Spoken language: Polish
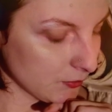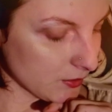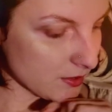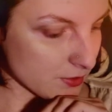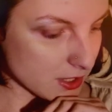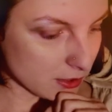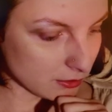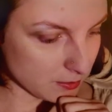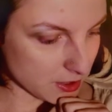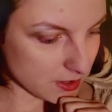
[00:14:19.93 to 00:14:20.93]
więc wszystko
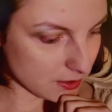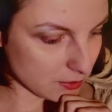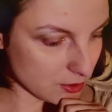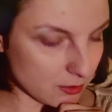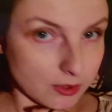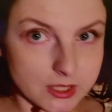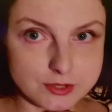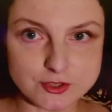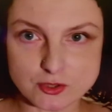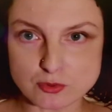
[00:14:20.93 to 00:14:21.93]
dobrze się skończyło i ja
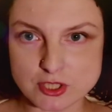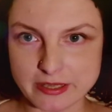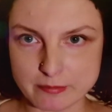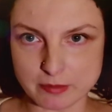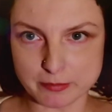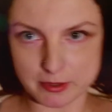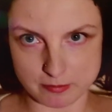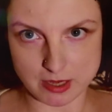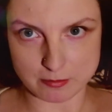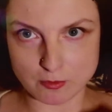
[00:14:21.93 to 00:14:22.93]
dziś już nie mam
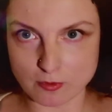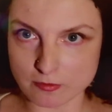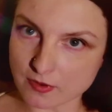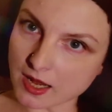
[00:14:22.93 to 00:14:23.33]
problemów